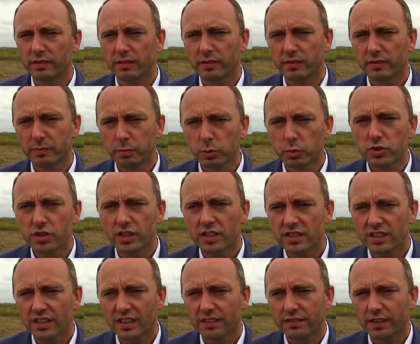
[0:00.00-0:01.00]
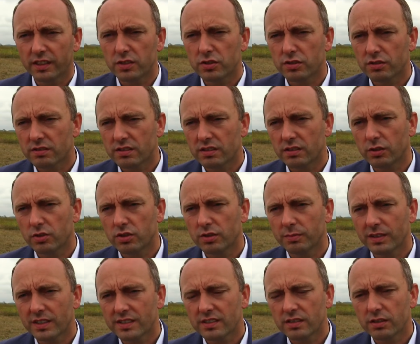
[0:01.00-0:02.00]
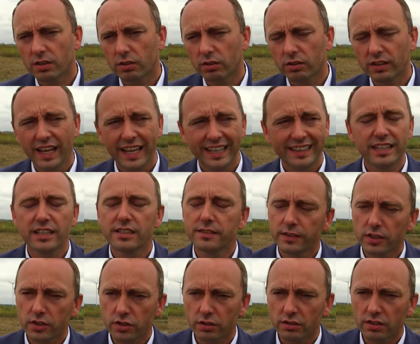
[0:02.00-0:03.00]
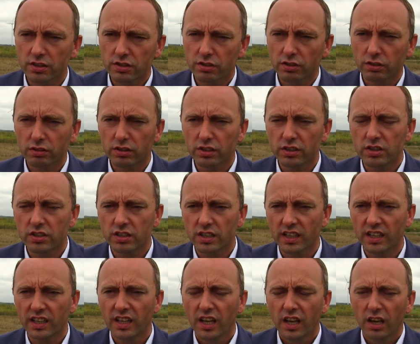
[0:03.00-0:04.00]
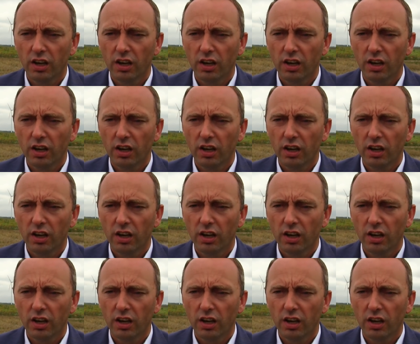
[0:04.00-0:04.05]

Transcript: w budżecie na 2018 rok te zwiększone środki się